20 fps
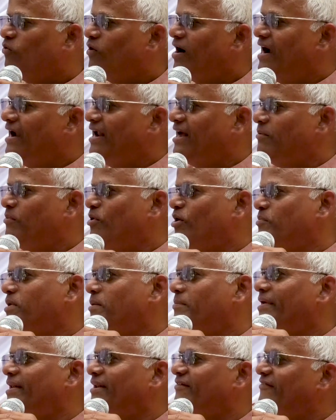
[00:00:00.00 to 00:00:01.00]
వాళ్ళేమో
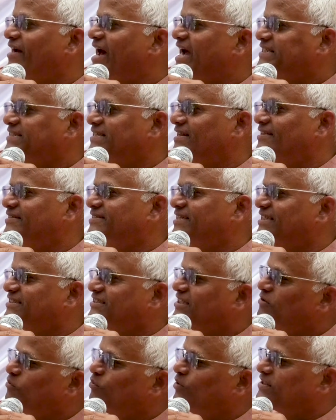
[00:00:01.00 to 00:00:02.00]
మిమ్మల్ని వ్యాక్సిన్లు
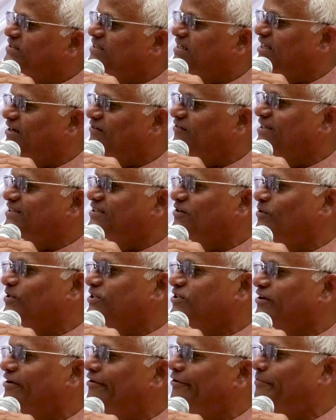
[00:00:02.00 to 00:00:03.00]
చేస్తాం వచ్చే ఇరవై
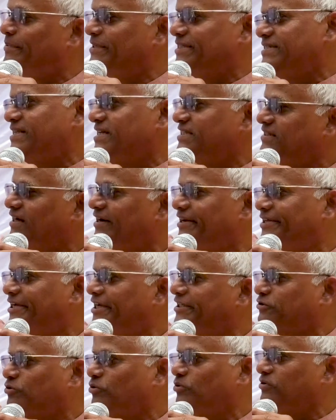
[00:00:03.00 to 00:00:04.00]
సంవత్సరాలు బిజినెస్ రెడీ
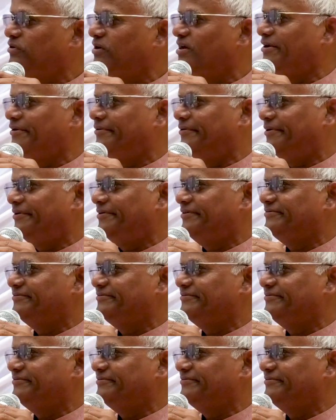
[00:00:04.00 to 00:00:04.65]
చేసుకుంటున్నారు